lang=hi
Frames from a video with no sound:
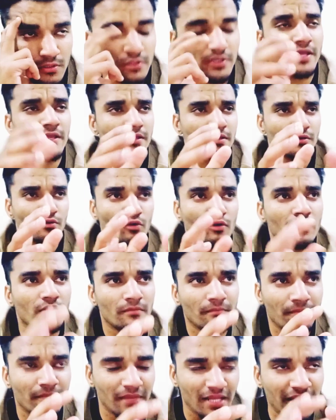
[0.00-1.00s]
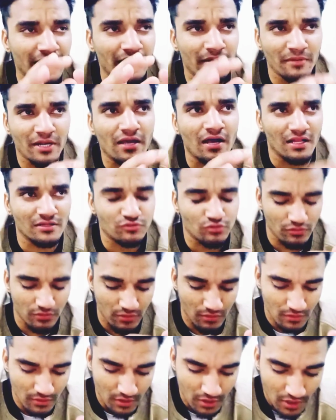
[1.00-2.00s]
नहीं रोक मेरी एक मिनट गाल सुन
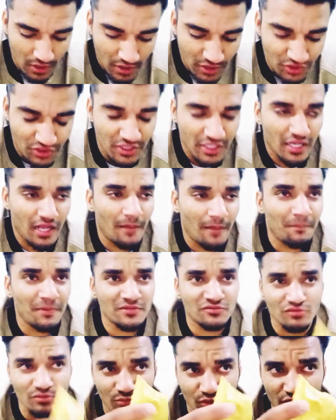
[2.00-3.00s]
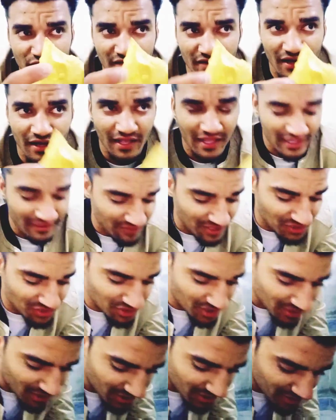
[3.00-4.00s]
जे आप समोसा एवं
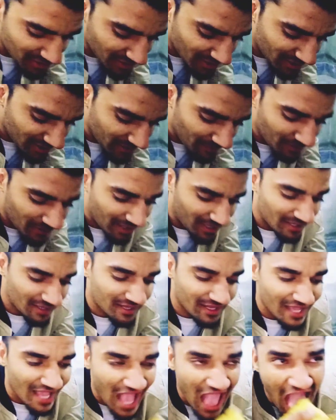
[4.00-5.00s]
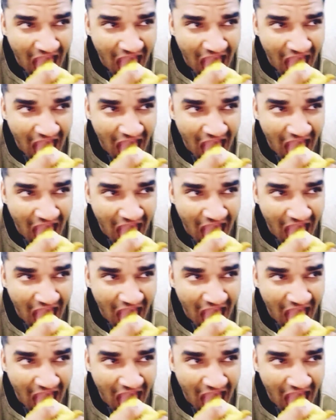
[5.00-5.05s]
चटनी 'ਚ डिप करके